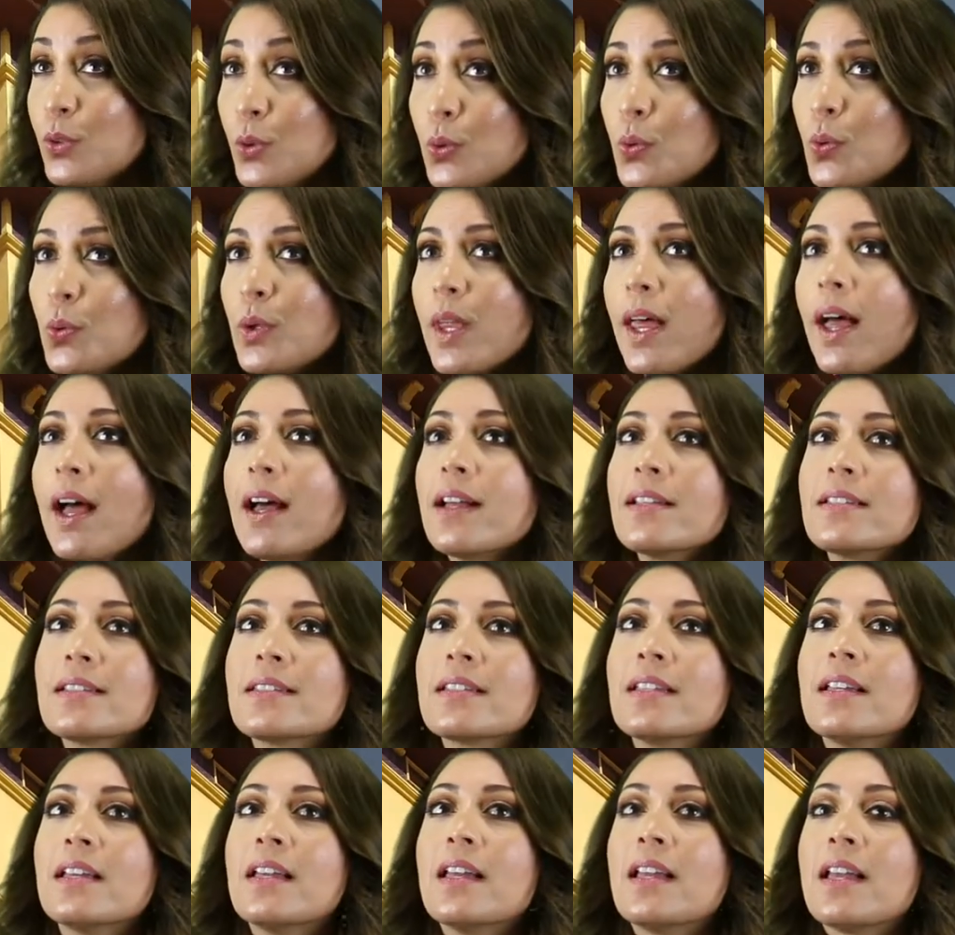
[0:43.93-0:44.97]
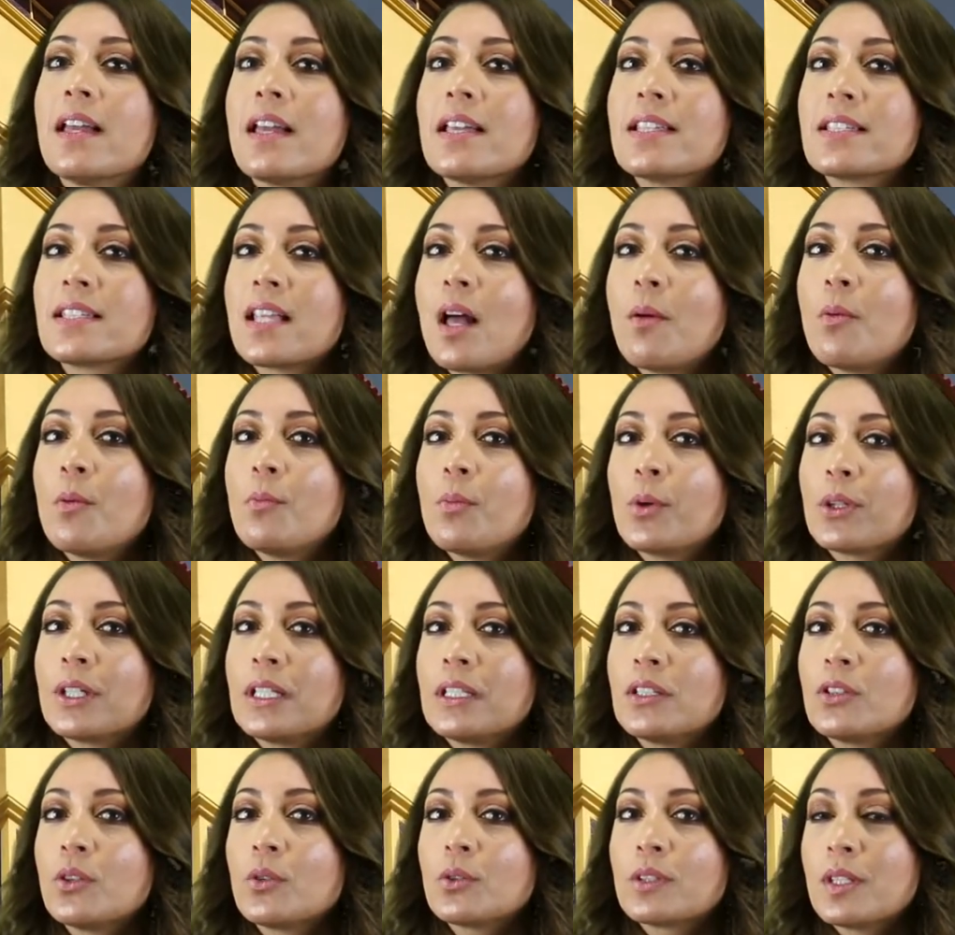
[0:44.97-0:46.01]
dudas, estaba un
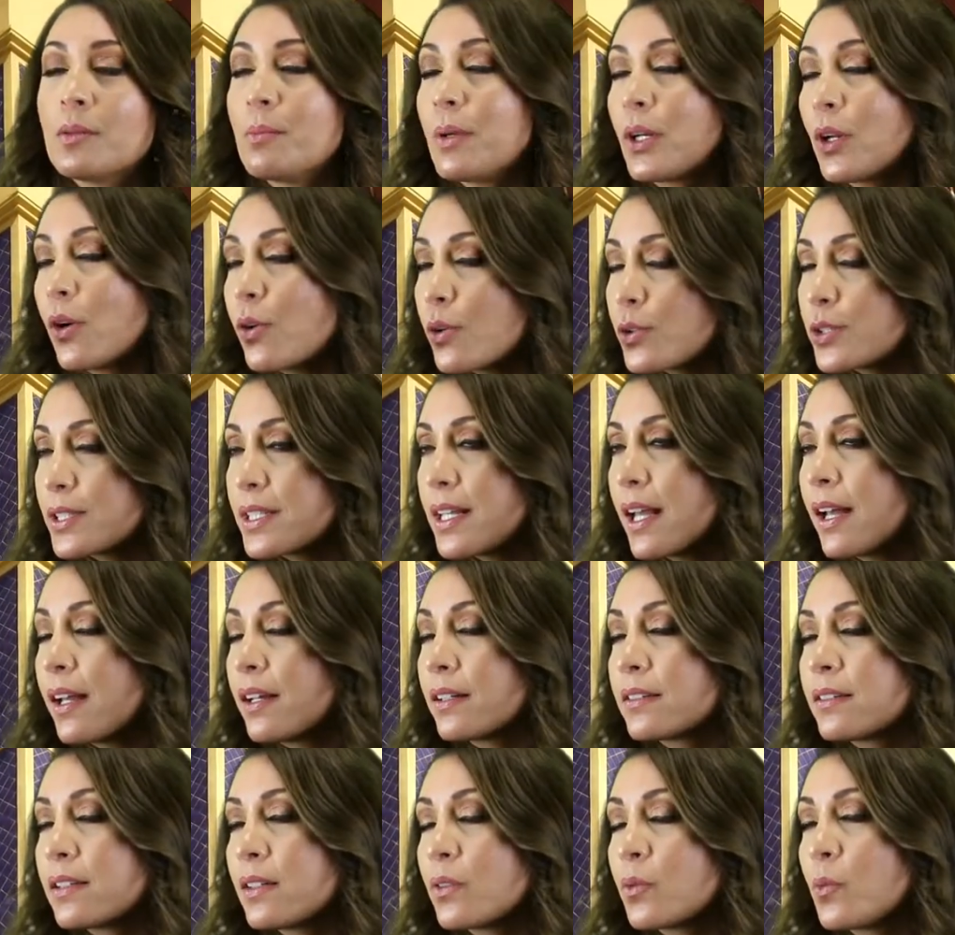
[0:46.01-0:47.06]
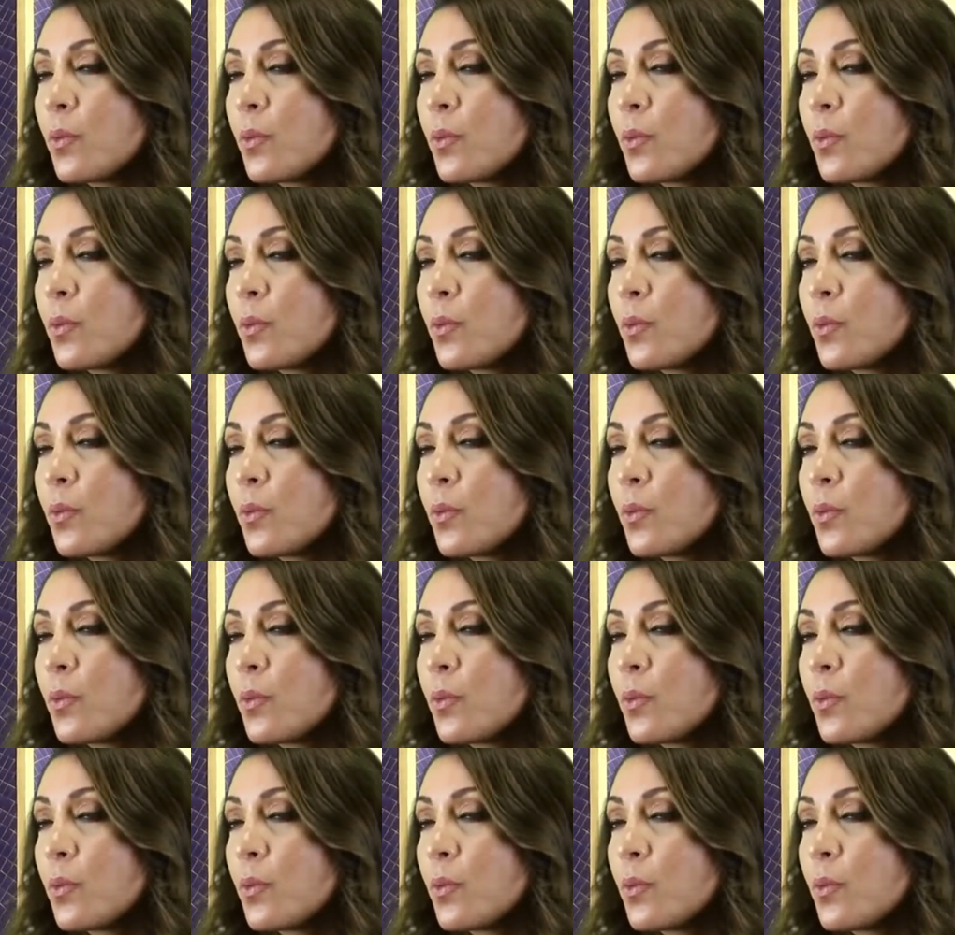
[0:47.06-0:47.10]
poquito temerosa,